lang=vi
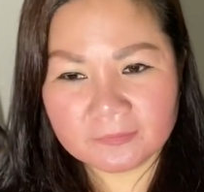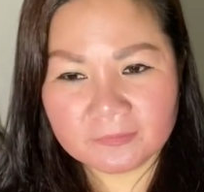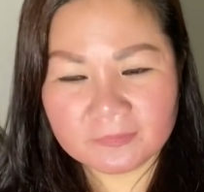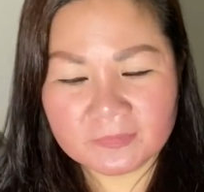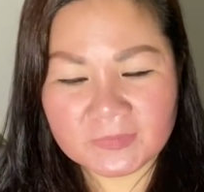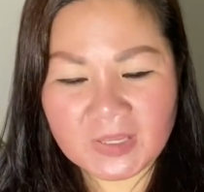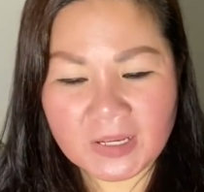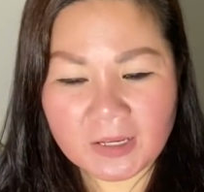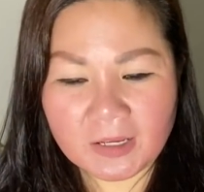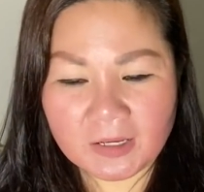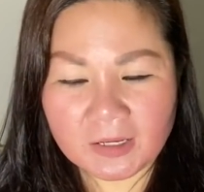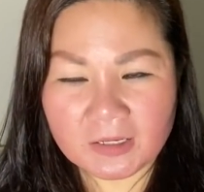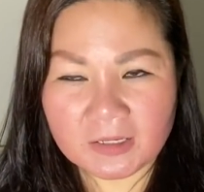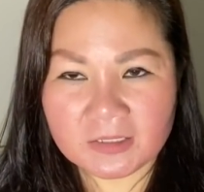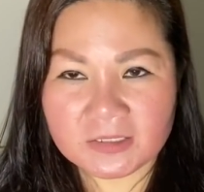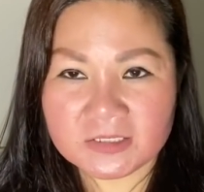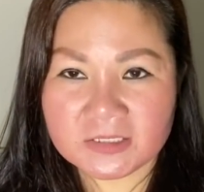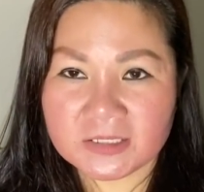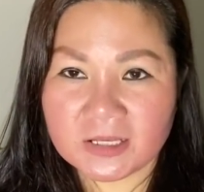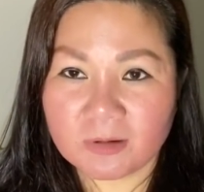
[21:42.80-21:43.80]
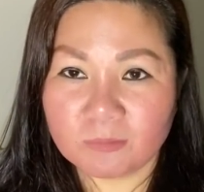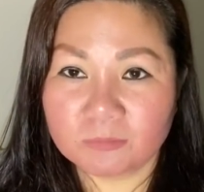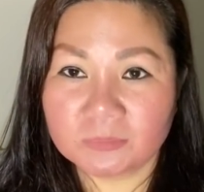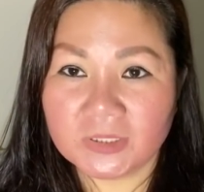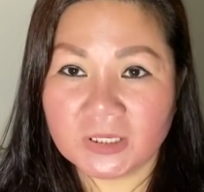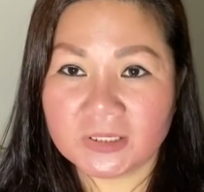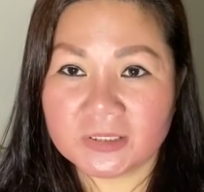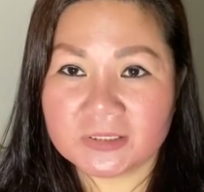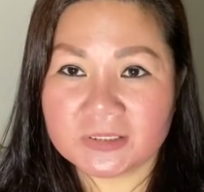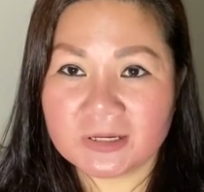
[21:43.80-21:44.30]
à, xong
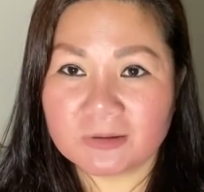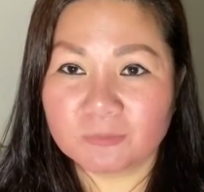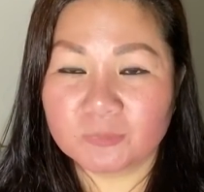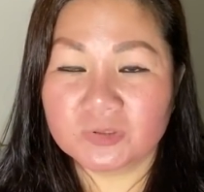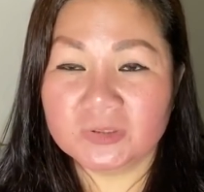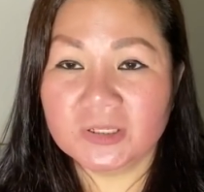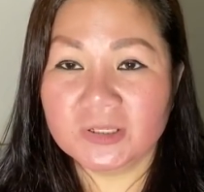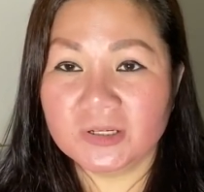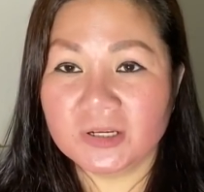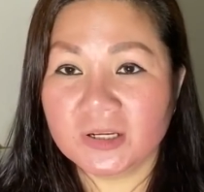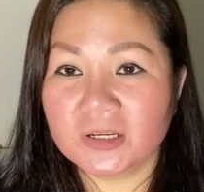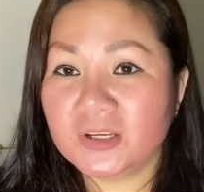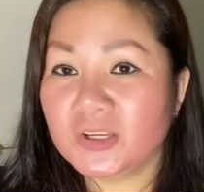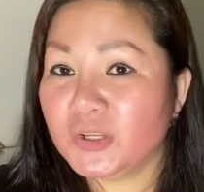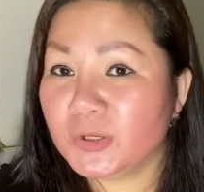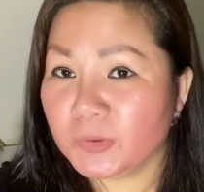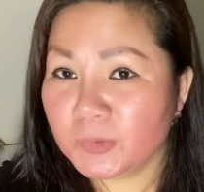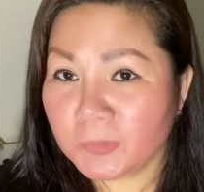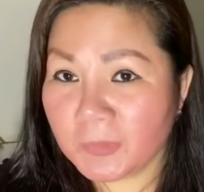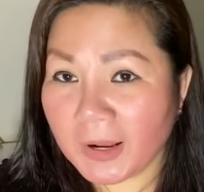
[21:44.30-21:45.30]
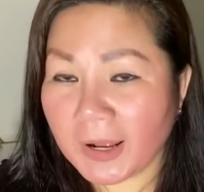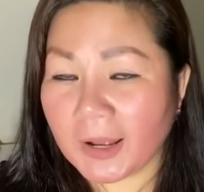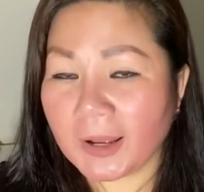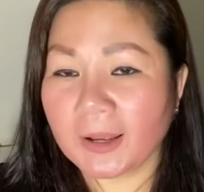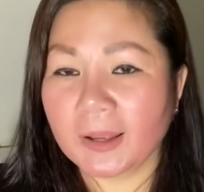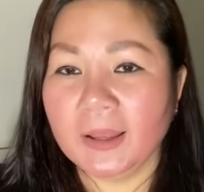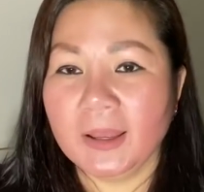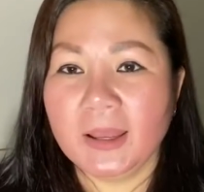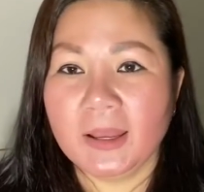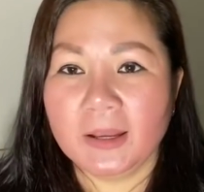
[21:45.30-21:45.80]
thì chồng có thể nói nếu
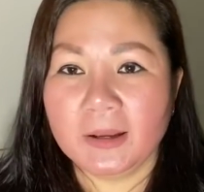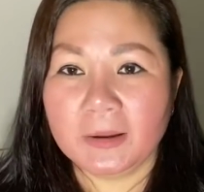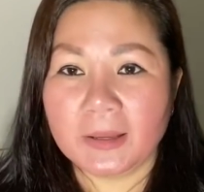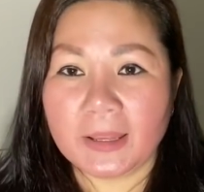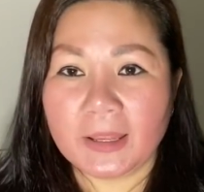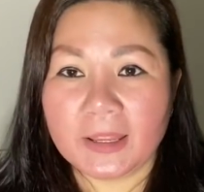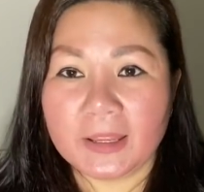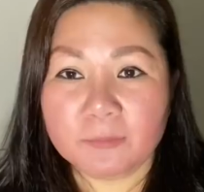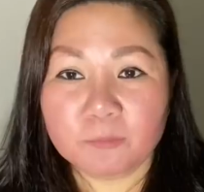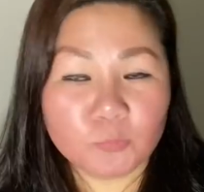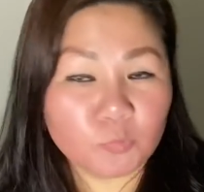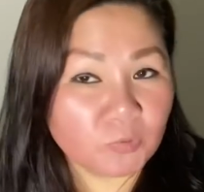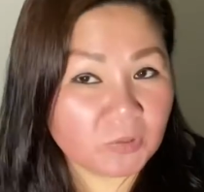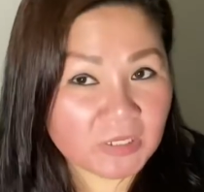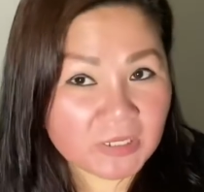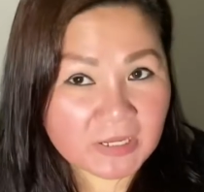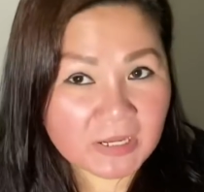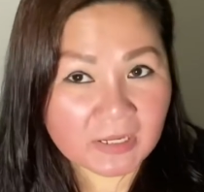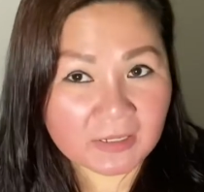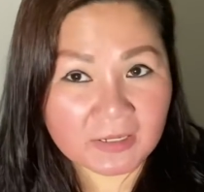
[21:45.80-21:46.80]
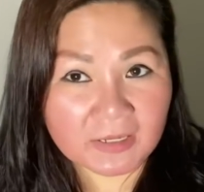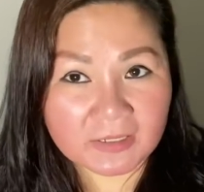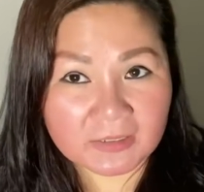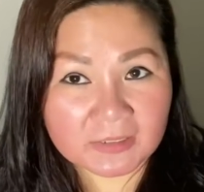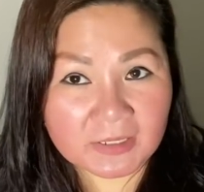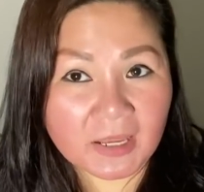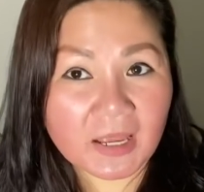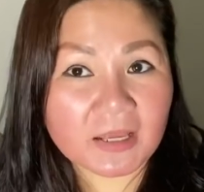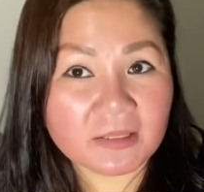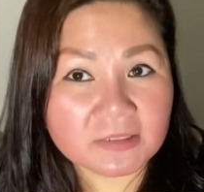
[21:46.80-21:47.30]
mà em muốn cái nhà này
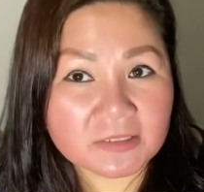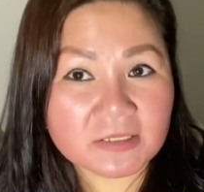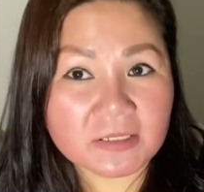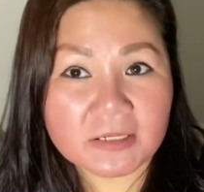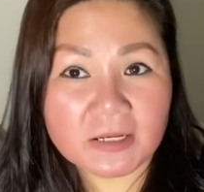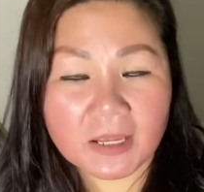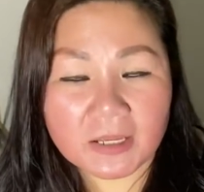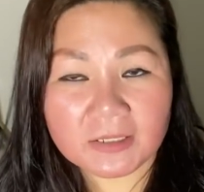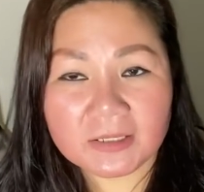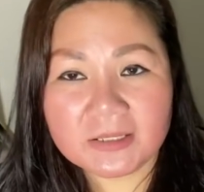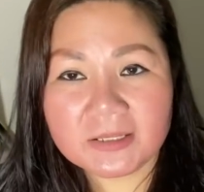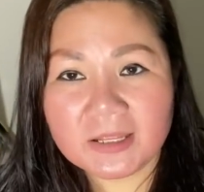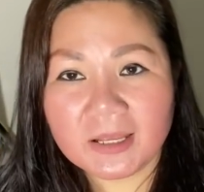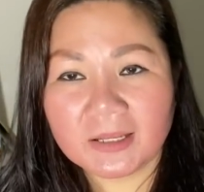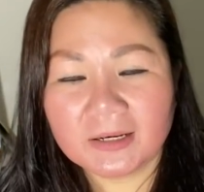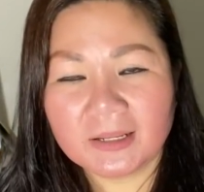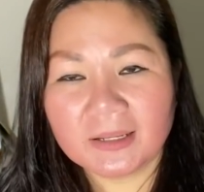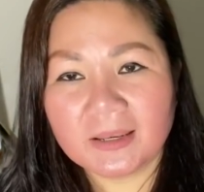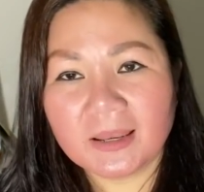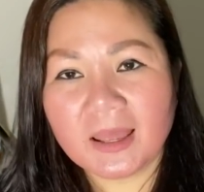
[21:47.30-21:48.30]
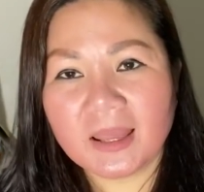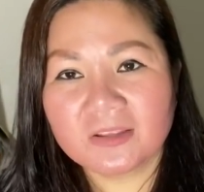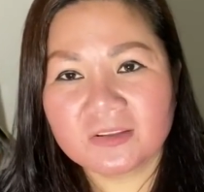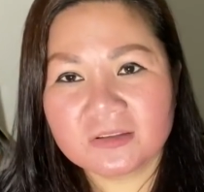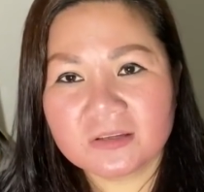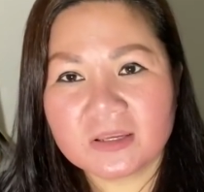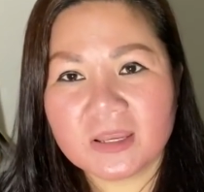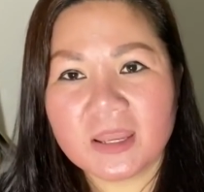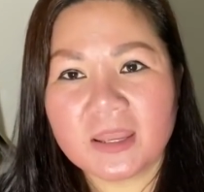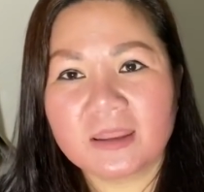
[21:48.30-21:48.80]
thì anh sẽ để cái nhà này lại
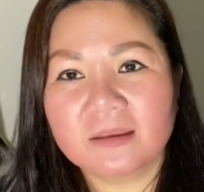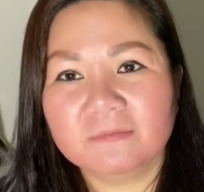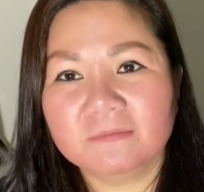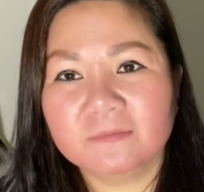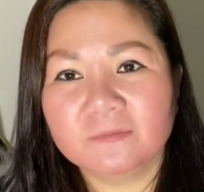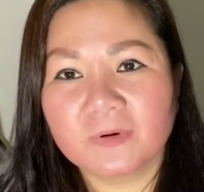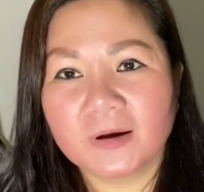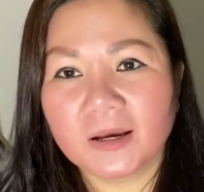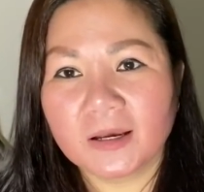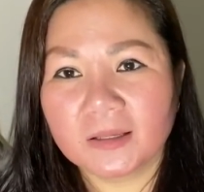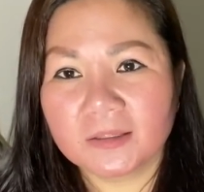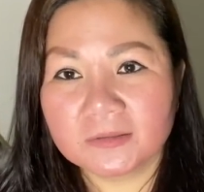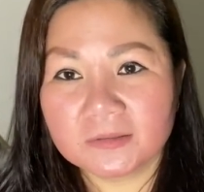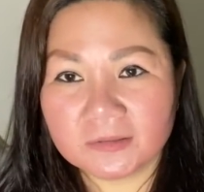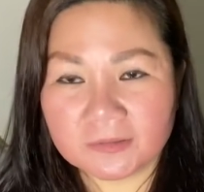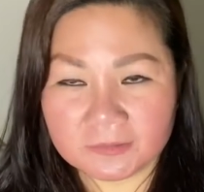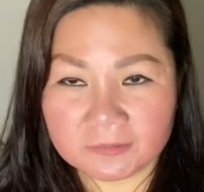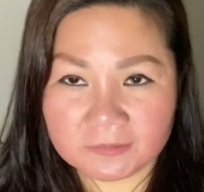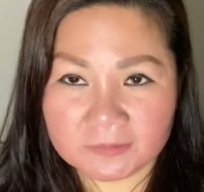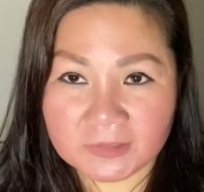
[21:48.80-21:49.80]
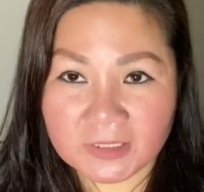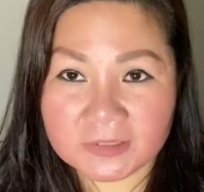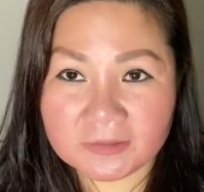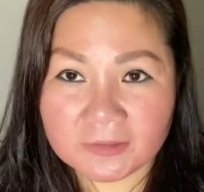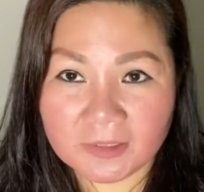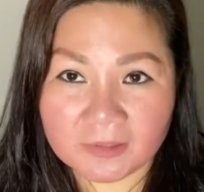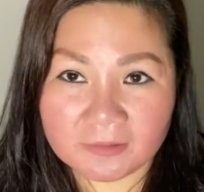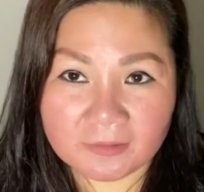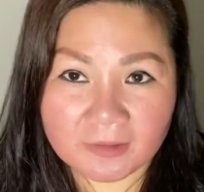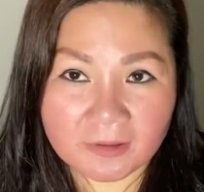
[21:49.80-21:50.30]
cho em và những cái
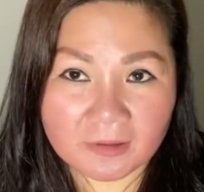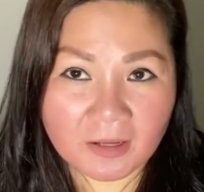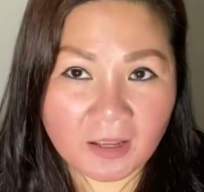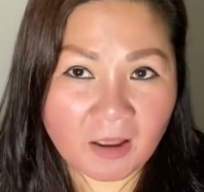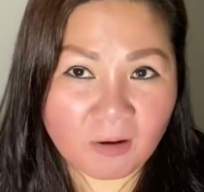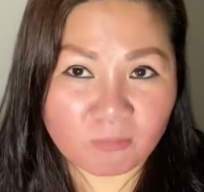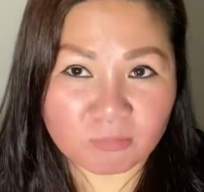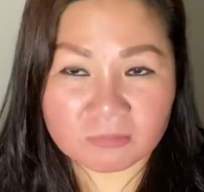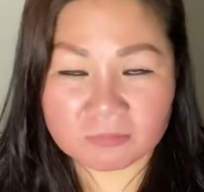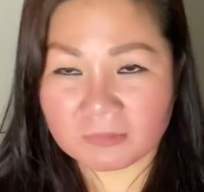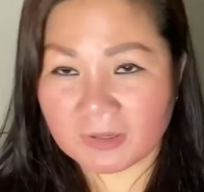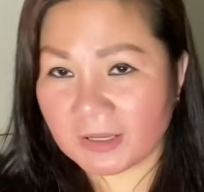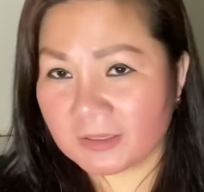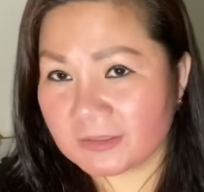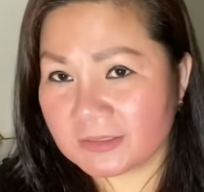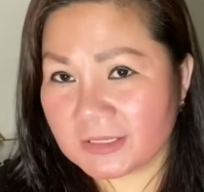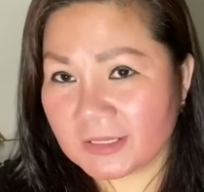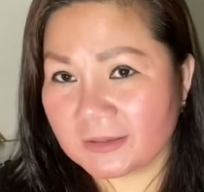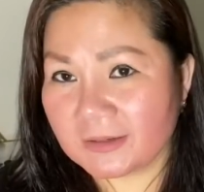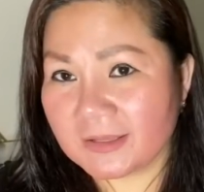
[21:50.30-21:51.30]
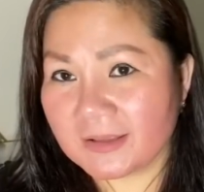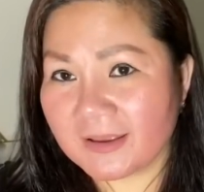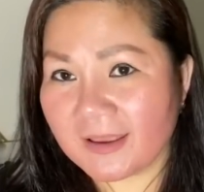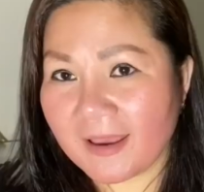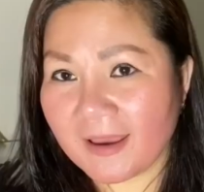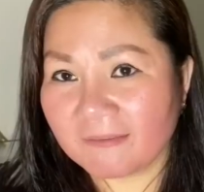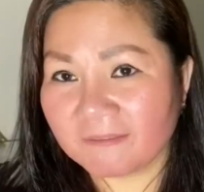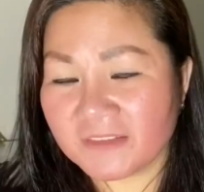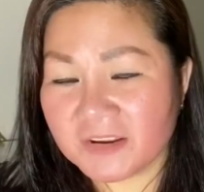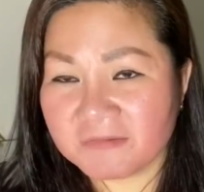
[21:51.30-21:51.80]
tiền đặt cọc anh sẽ đi
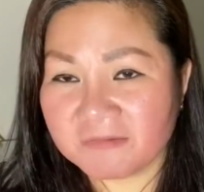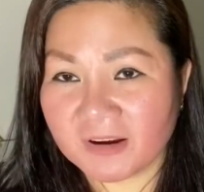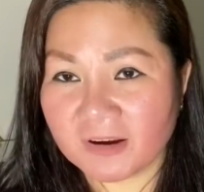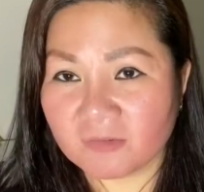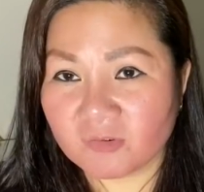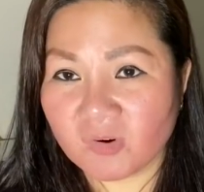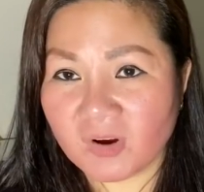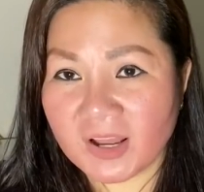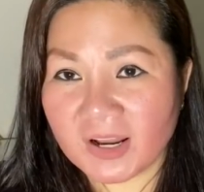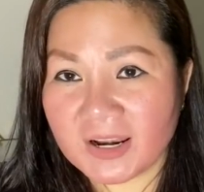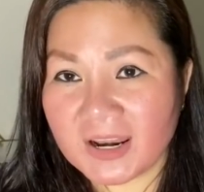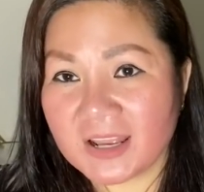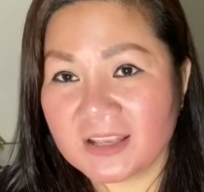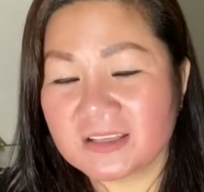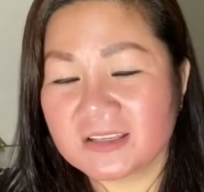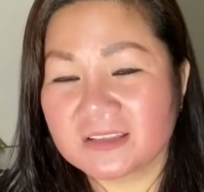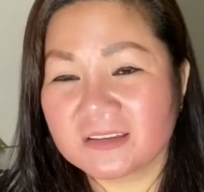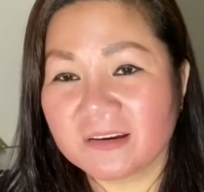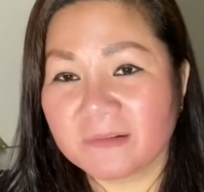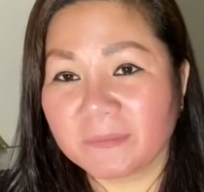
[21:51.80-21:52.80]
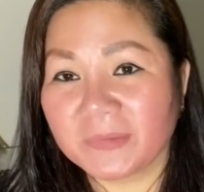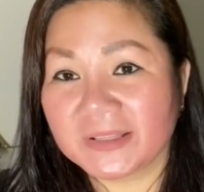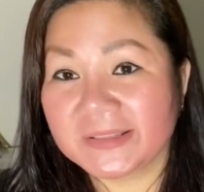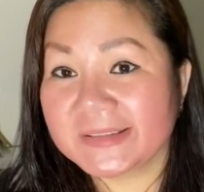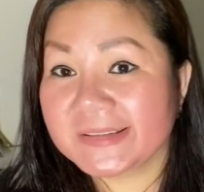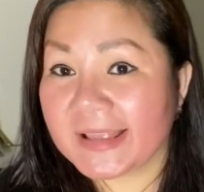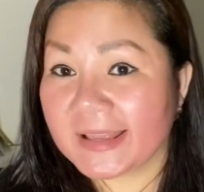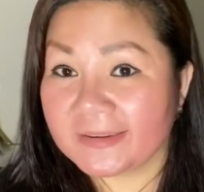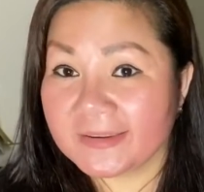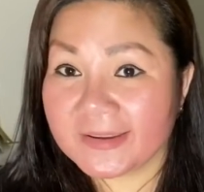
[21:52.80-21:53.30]
ra với vợ của anh hai vợ chồng anh
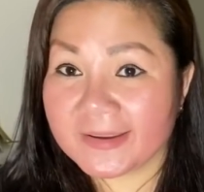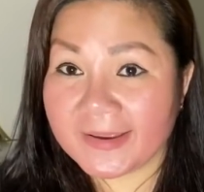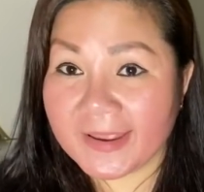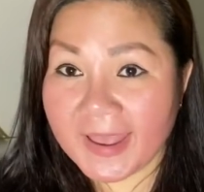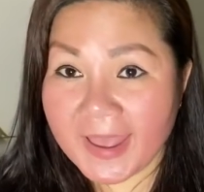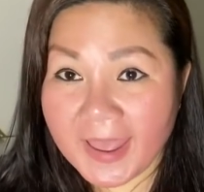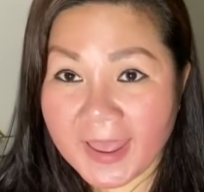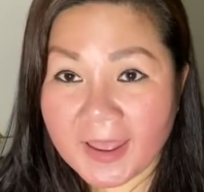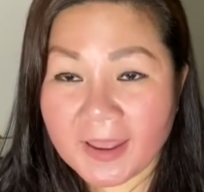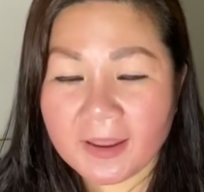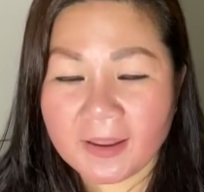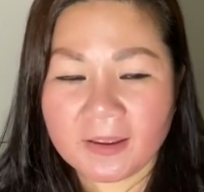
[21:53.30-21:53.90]
sẽ đi ra